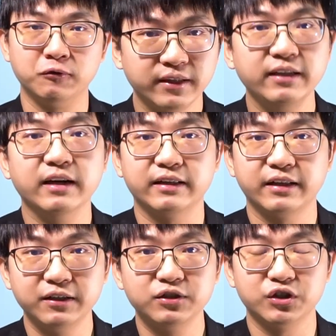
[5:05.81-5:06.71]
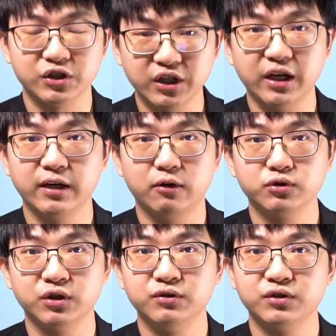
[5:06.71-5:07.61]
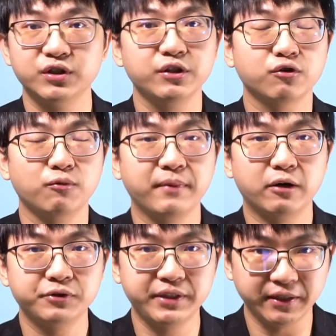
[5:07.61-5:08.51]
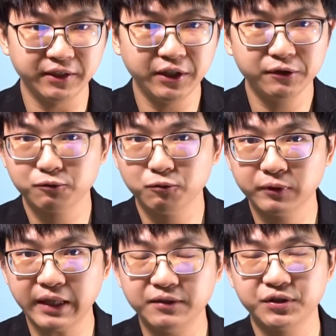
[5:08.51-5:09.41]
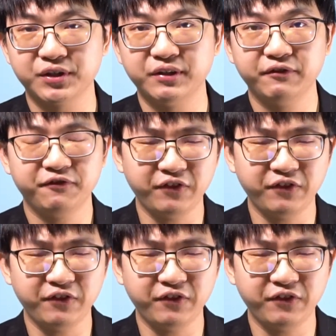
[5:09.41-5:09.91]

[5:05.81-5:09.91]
因纳天使唱高声》是一首描写耶稣诞生